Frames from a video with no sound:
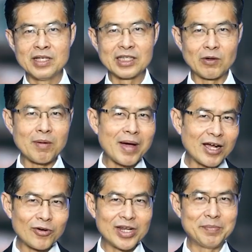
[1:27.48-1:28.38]
แต่ว่าบาง
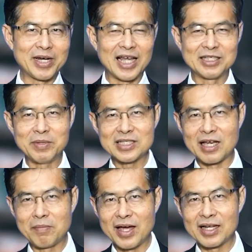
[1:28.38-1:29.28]
กรณีมันอาจจะไม่สา
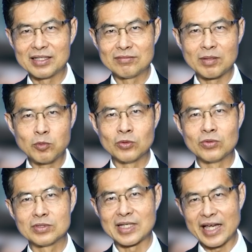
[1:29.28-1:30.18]
มารถระบุ
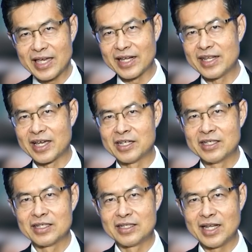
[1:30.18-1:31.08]
สาเหตุเนี่ย
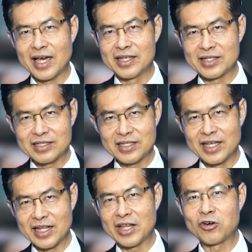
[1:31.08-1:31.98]
ได้ชัดเจน
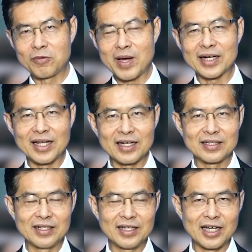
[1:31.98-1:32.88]
แน่นอนมากนัก
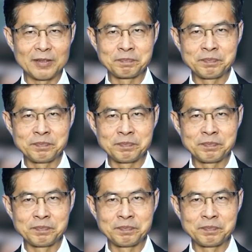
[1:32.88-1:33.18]
นะครับ